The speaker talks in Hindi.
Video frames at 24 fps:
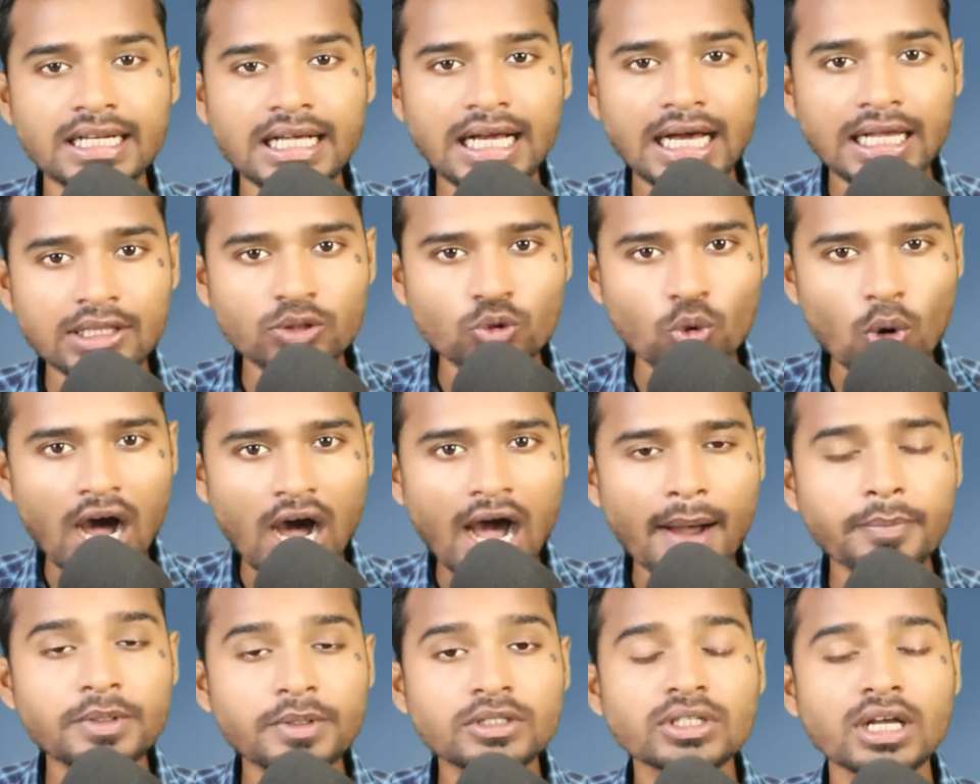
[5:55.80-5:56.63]
का तो
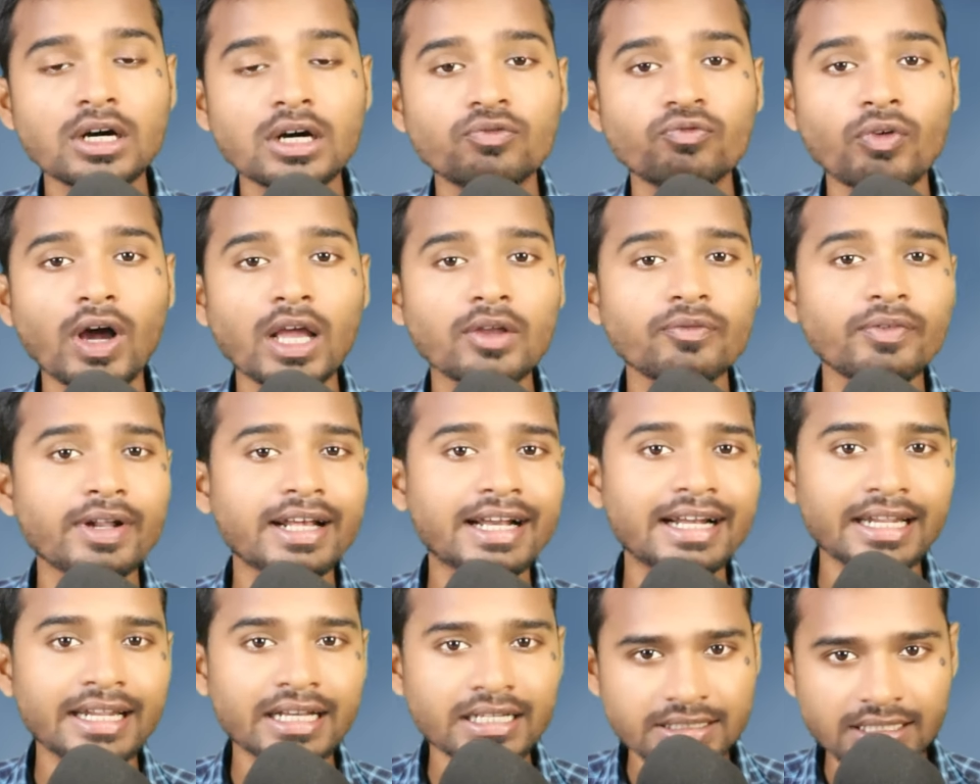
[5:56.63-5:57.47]
आप इसका फाइबर
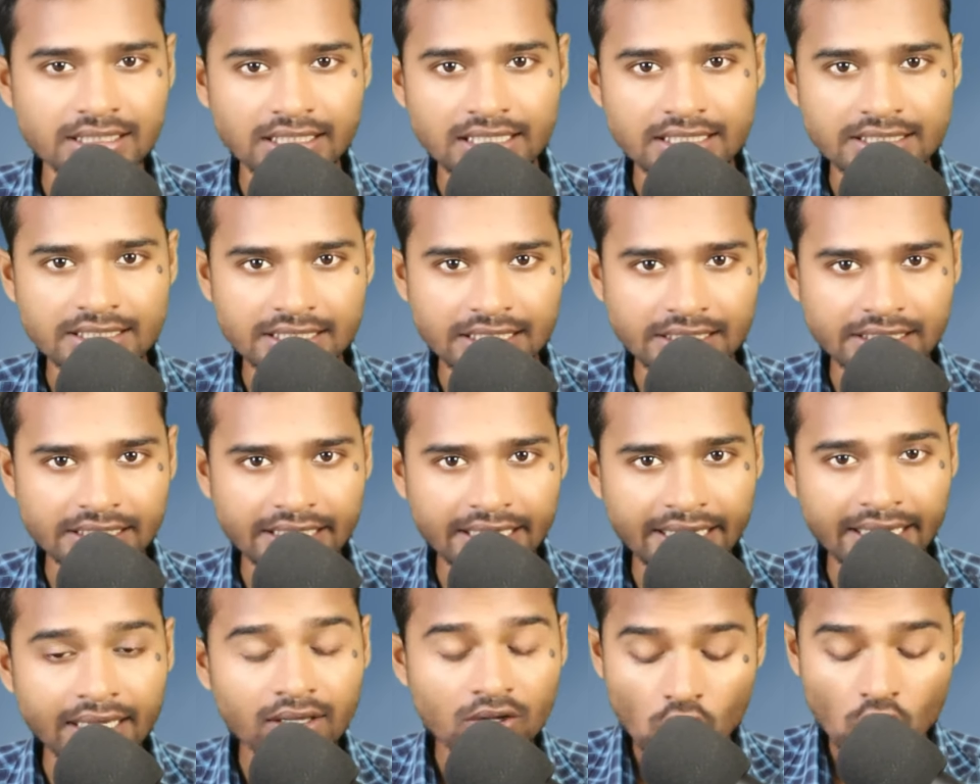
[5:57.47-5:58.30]
कनेक्शन ले सकते
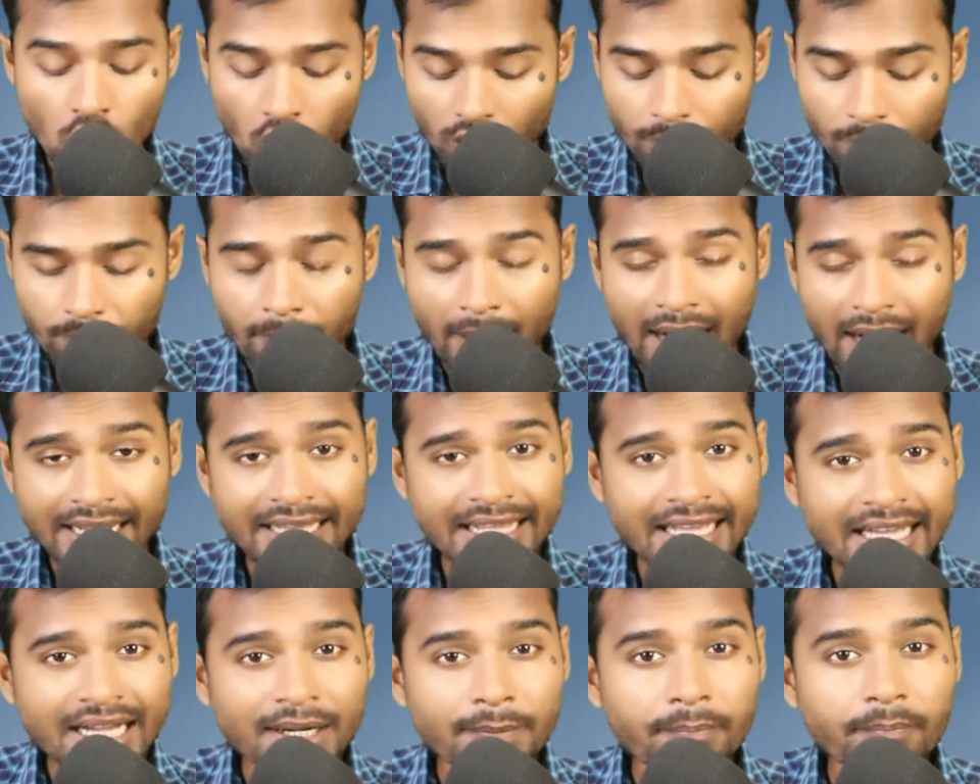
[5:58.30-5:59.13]
हैं और
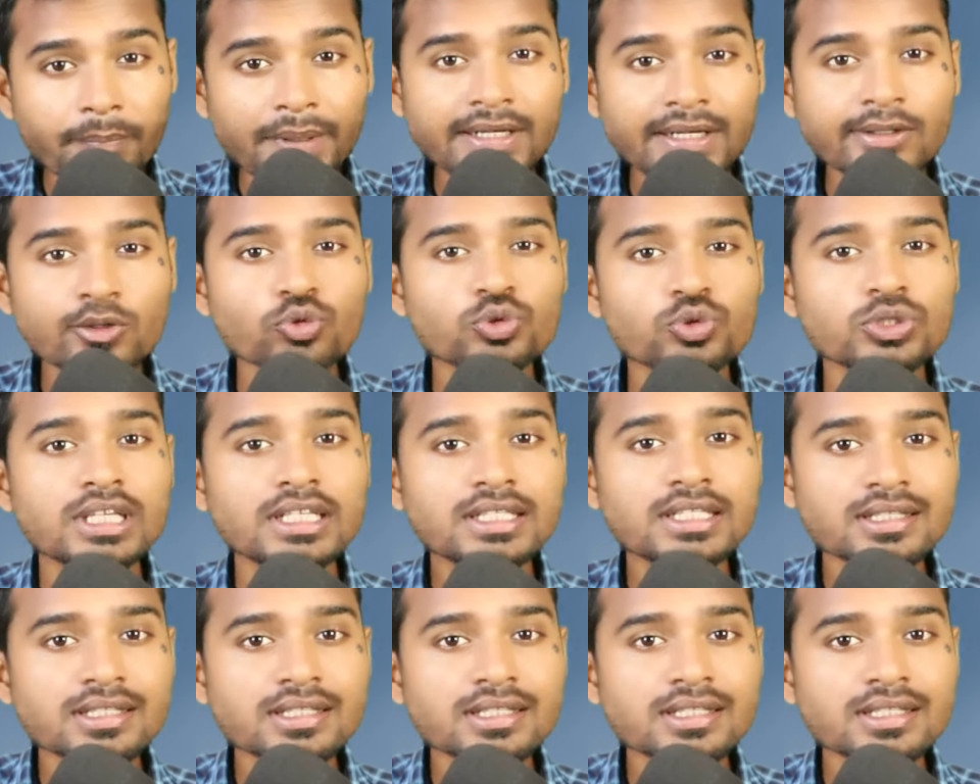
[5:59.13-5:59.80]
बाकी कंपनियों से